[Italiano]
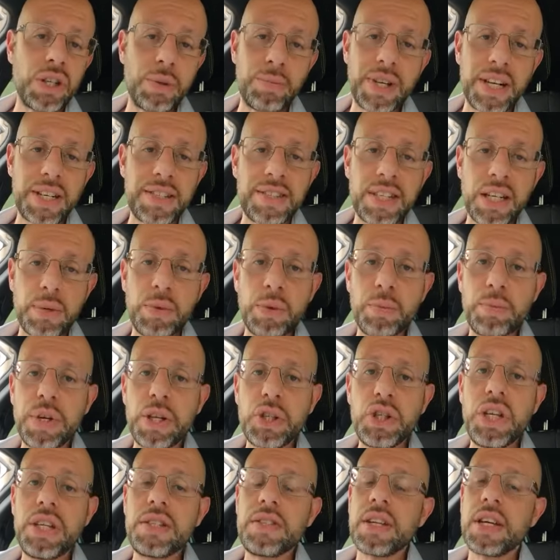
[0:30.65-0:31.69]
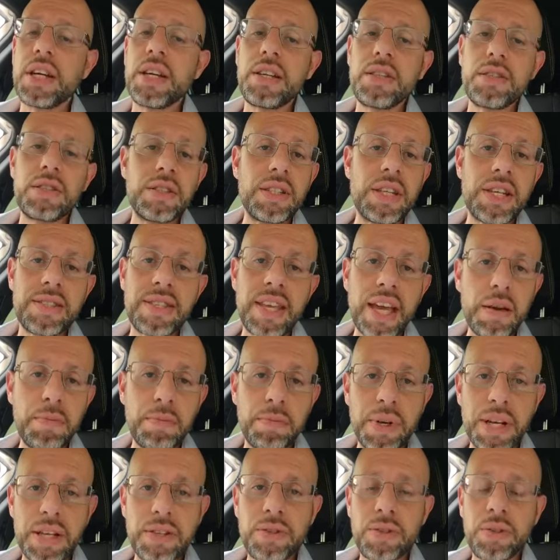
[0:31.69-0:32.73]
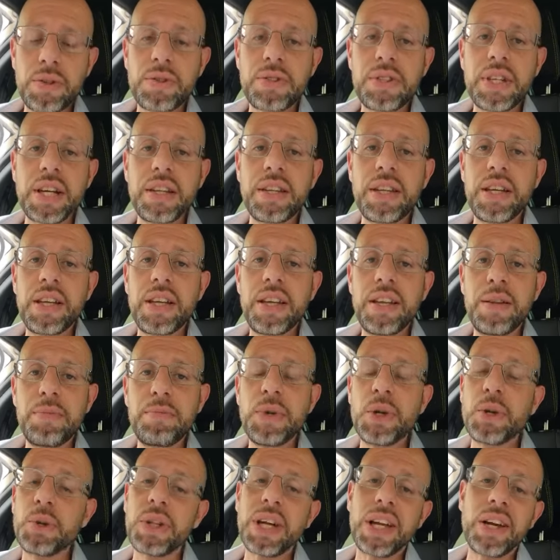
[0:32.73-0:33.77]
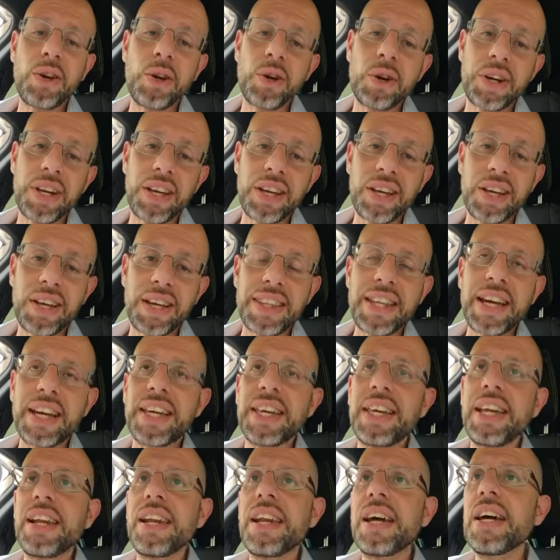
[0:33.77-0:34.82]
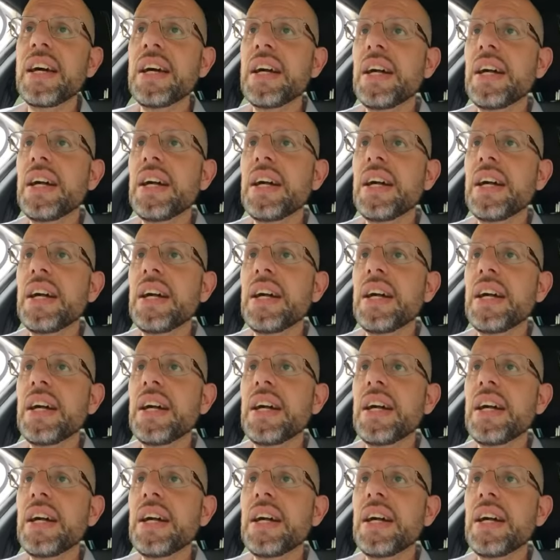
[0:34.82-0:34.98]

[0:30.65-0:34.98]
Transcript: per essere più precisi, che da sempre sono state il mio tallone d'Achille.